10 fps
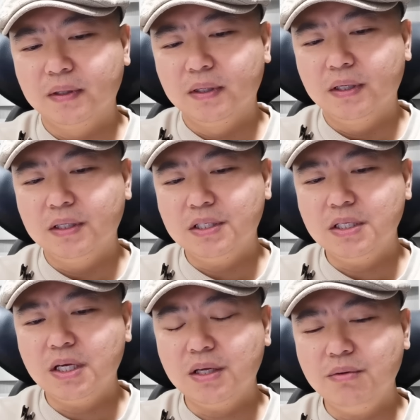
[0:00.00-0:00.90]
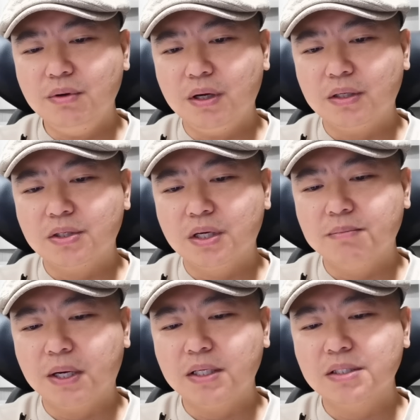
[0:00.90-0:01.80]
零七年一月至零
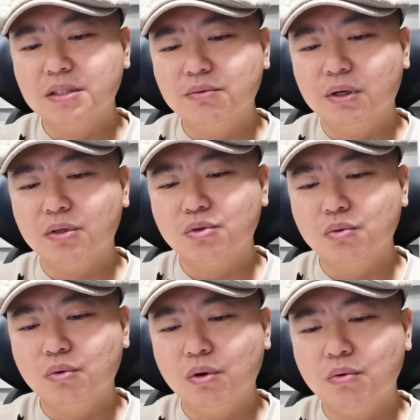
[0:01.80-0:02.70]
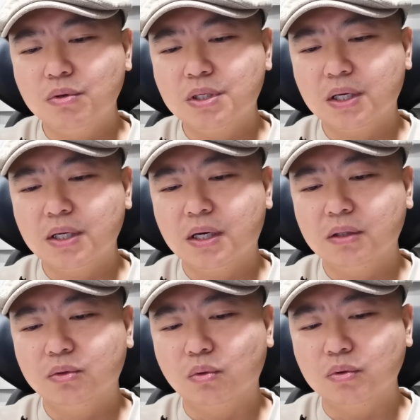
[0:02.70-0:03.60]
八年四月，中国工商银
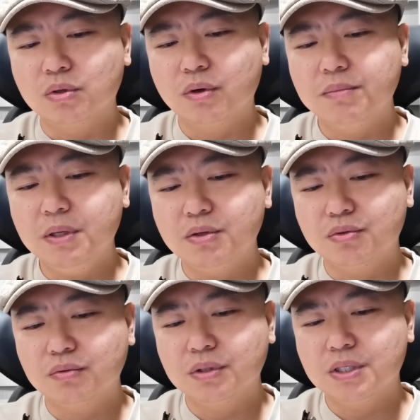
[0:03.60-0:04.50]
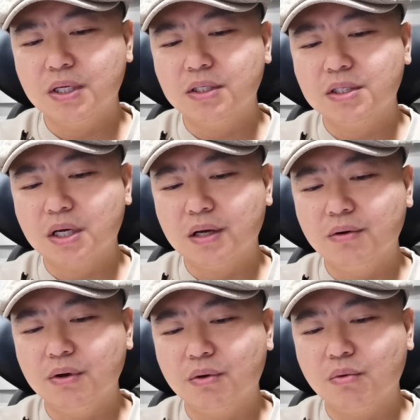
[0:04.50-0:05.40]
行董事会秘书兼战
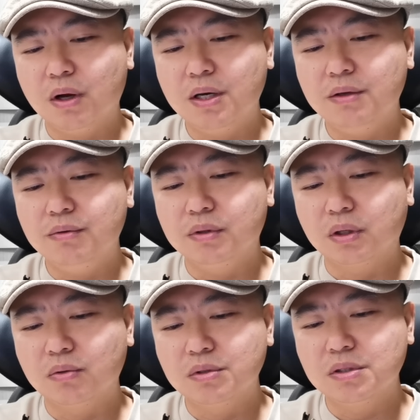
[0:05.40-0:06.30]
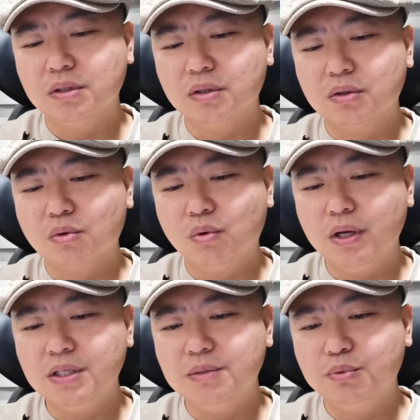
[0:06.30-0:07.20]
略管理与投资
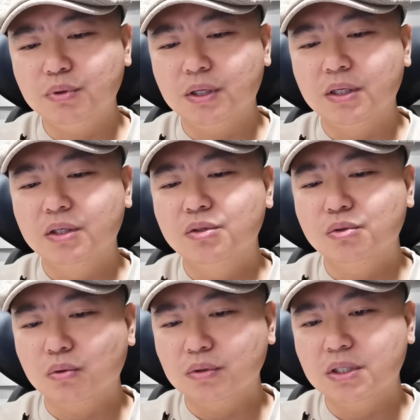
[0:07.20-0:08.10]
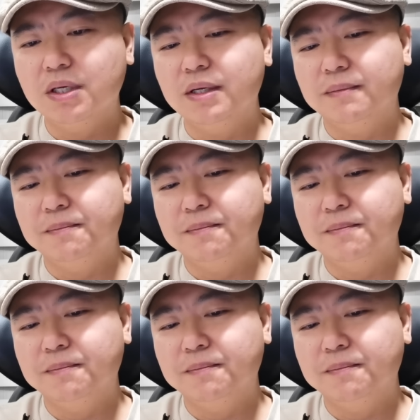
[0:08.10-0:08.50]
关系部的总经理。